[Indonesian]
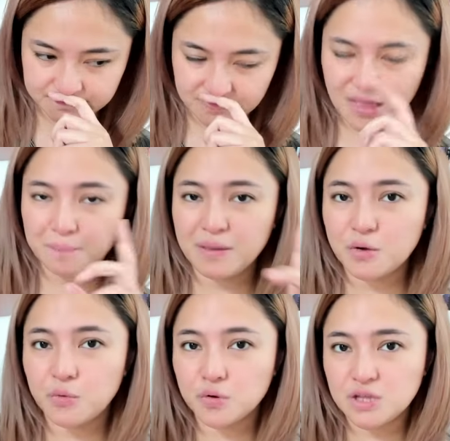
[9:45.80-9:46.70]
tapi
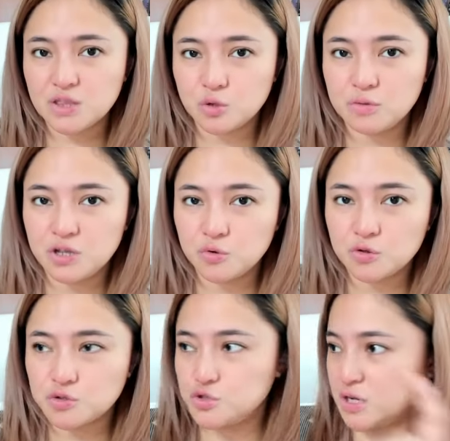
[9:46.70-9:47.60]
quote itu begitu gue
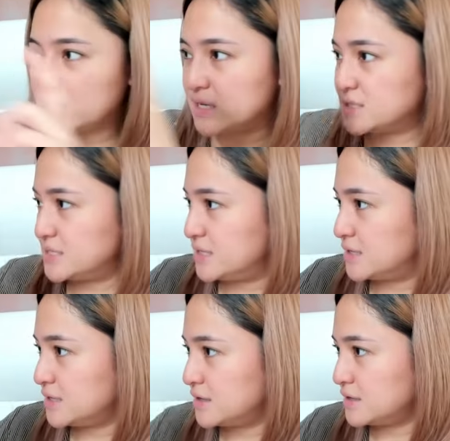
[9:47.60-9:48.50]
tunjukin ke si
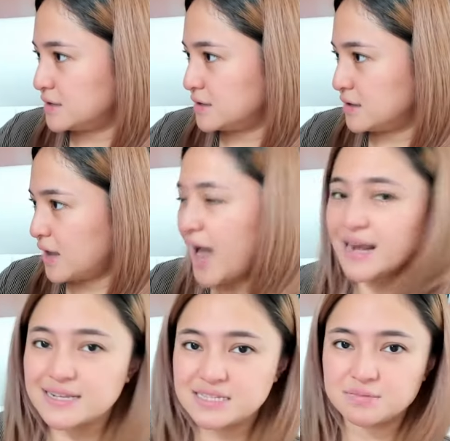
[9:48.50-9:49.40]

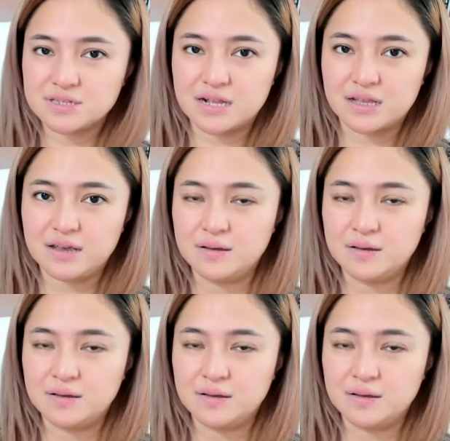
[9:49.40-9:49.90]
Haris misalnya